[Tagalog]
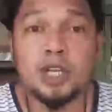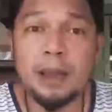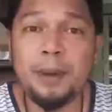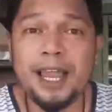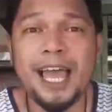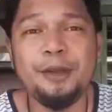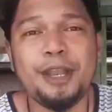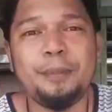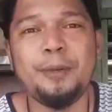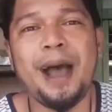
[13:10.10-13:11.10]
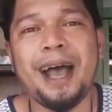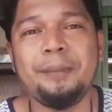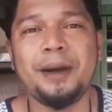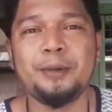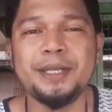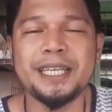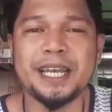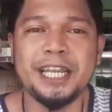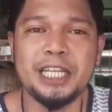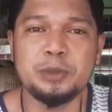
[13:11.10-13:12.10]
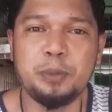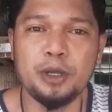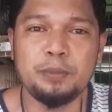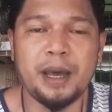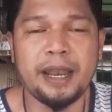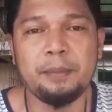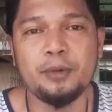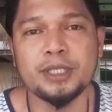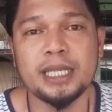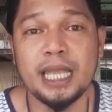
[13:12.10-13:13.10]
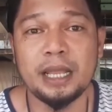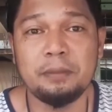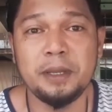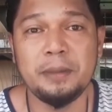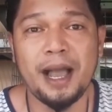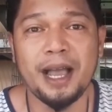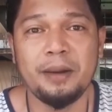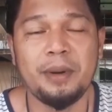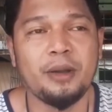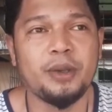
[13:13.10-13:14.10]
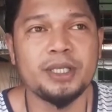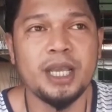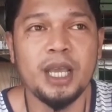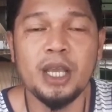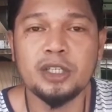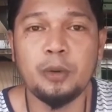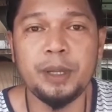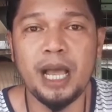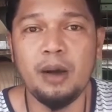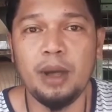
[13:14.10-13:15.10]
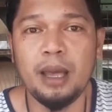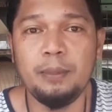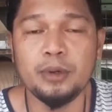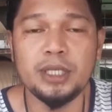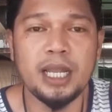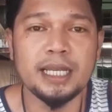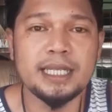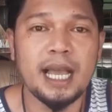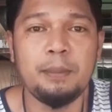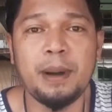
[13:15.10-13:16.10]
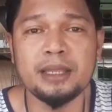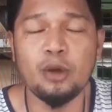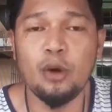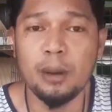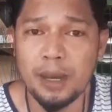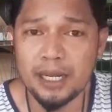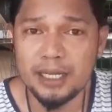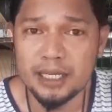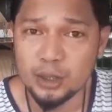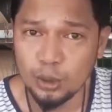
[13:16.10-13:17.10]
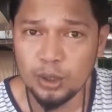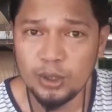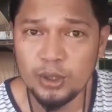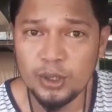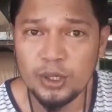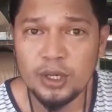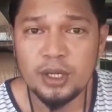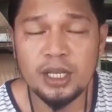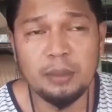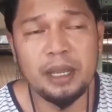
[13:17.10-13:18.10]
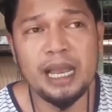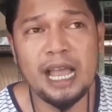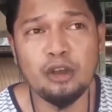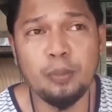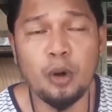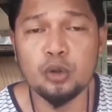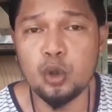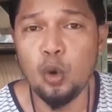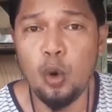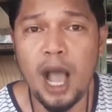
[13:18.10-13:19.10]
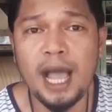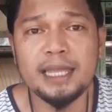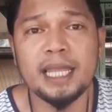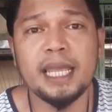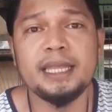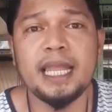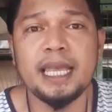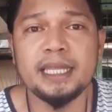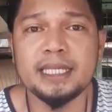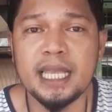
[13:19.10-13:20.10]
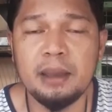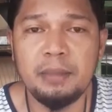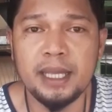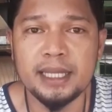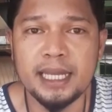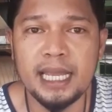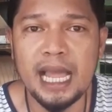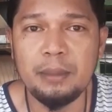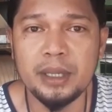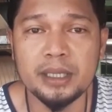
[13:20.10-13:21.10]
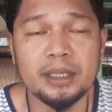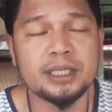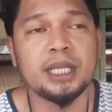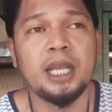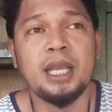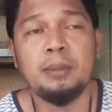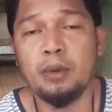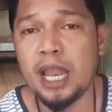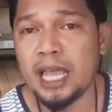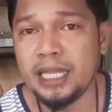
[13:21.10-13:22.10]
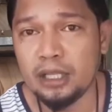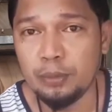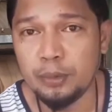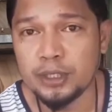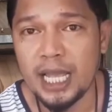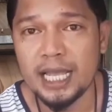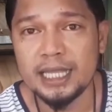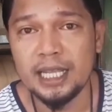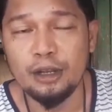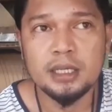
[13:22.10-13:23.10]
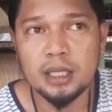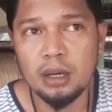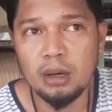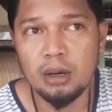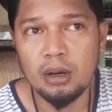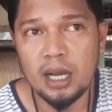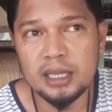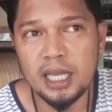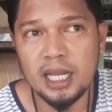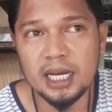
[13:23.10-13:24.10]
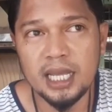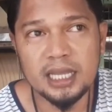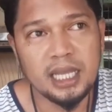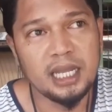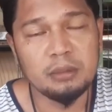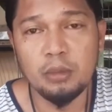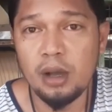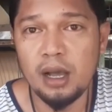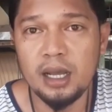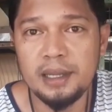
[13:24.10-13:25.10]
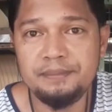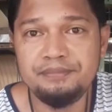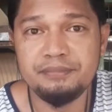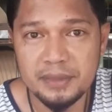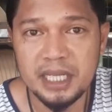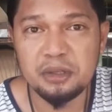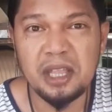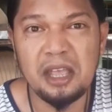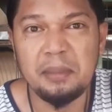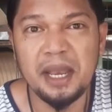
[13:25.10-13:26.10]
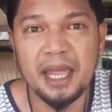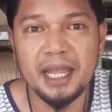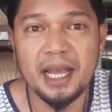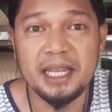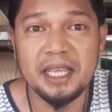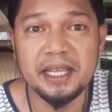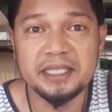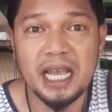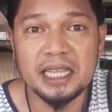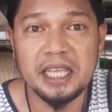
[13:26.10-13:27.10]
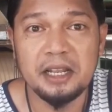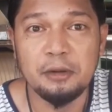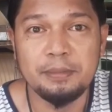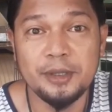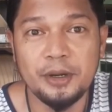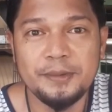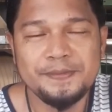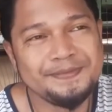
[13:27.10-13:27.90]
napakalayo na po mga kabagwis ang release point para po sa derby mga kabagwis. So pinakawalan po sila sa Bato Camarines Sur na may layo pong 297 kilometers mula dito po sa ating loop. So antay lang natin at mukhang dito tayo mananangalian sa ating loop. No?